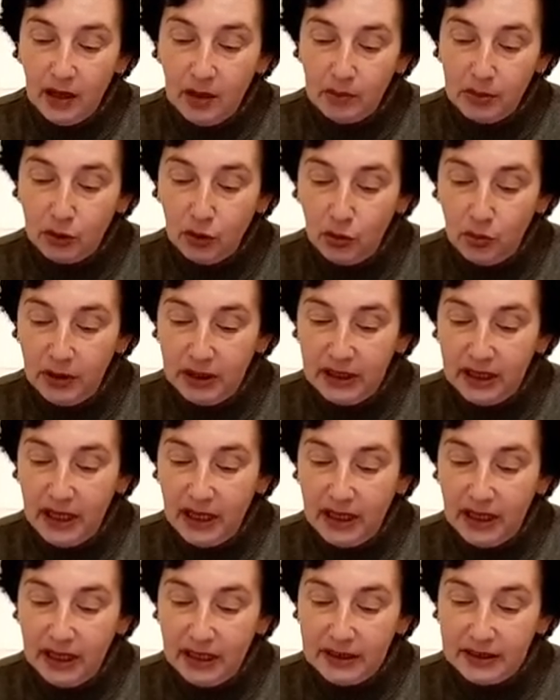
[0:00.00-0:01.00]
Потом это
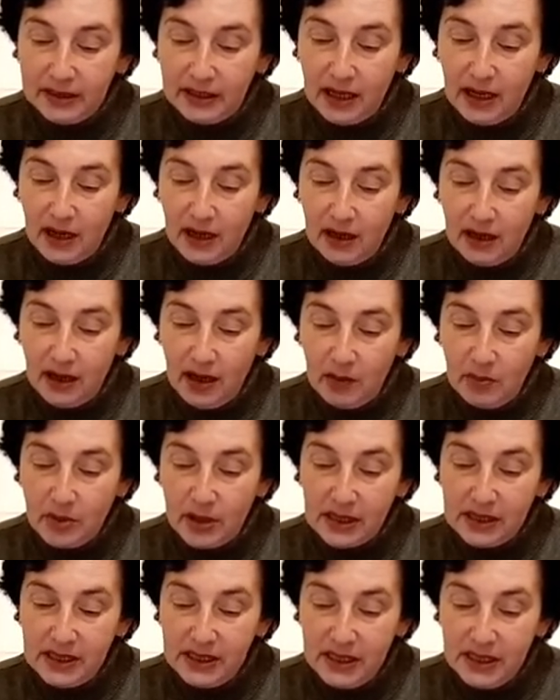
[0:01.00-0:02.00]
какая-то
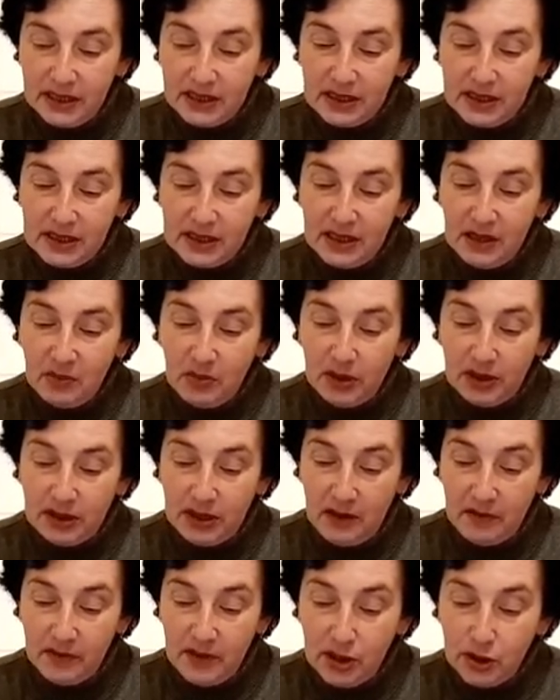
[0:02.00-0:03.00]
абразина снимет
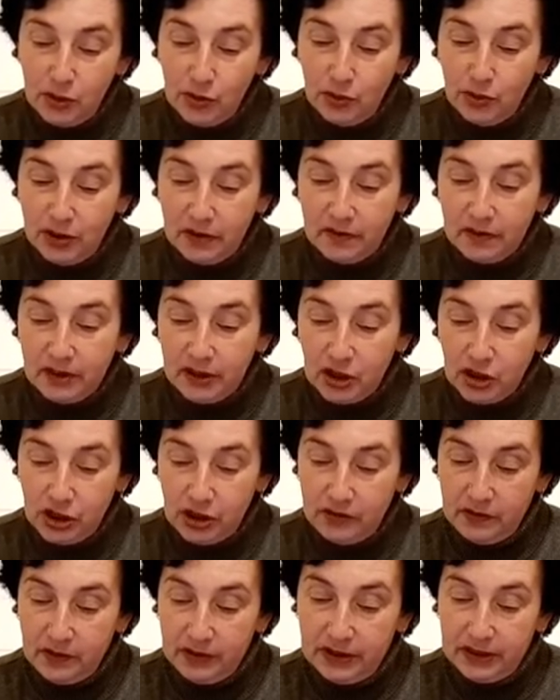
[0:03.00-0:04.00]
на видео и
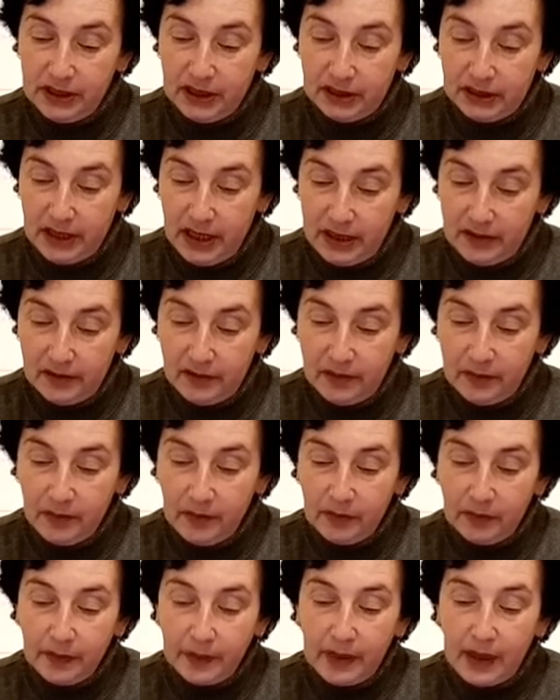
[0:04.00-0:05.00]
выложит в интернет.
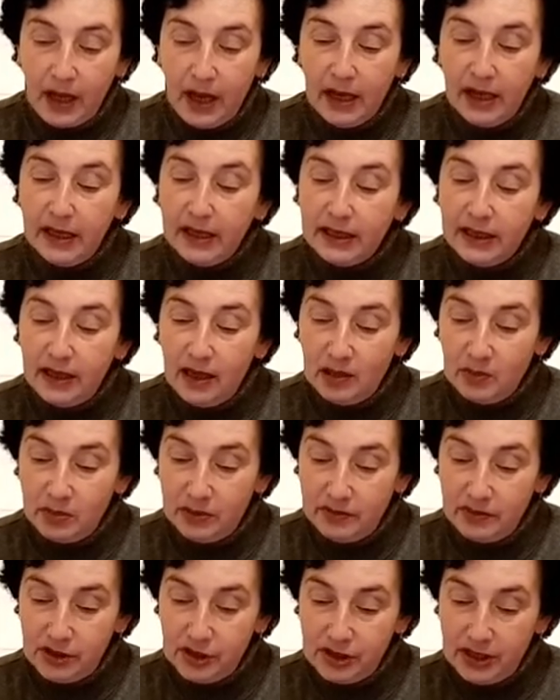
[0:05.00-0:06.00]
Олег
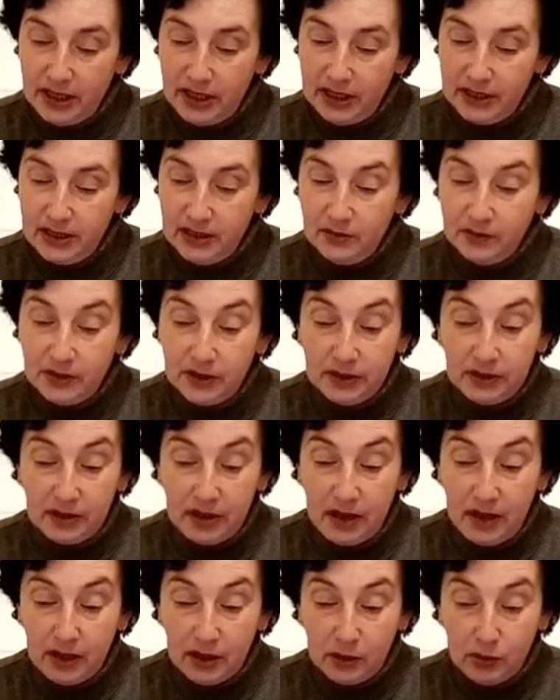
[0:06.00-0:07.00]
Карпович заходил в
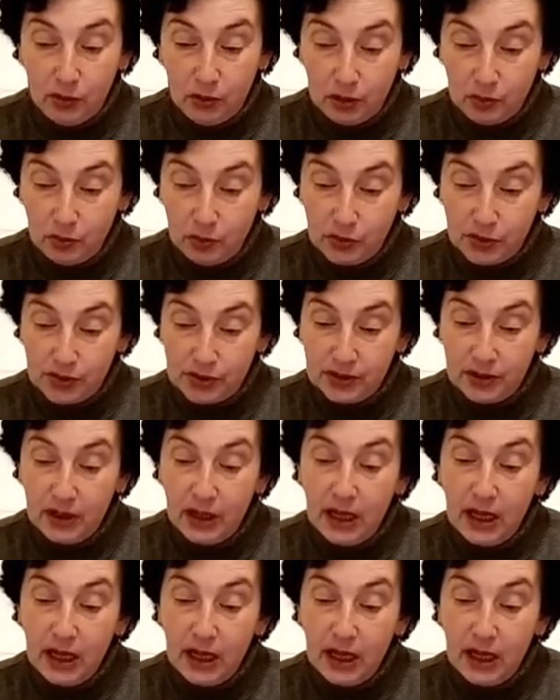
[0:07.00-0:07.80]
центральный корпус.